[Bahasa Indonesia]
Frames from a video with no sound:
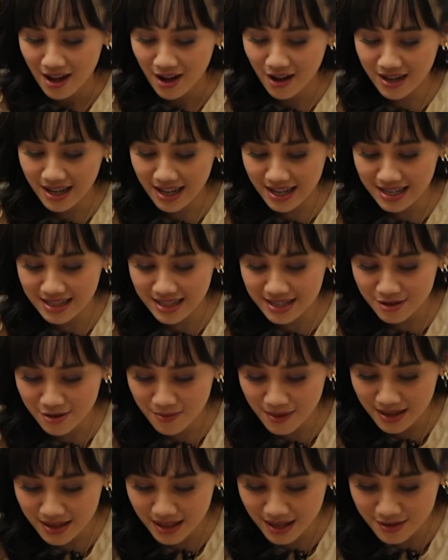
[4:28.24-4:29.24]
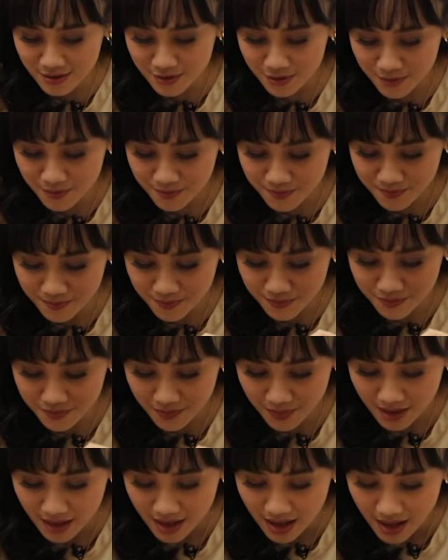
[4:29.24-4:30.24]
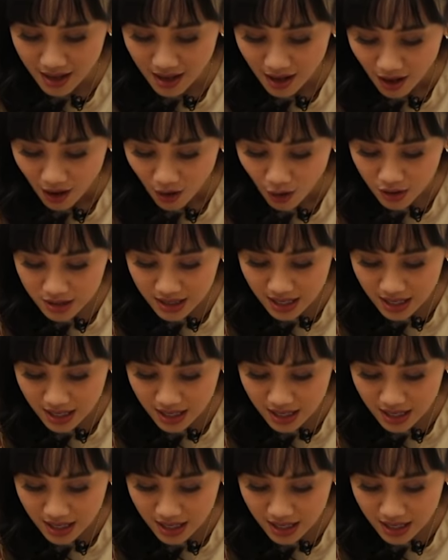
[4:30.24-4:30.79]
Oke, kita cobain langsung. Oh,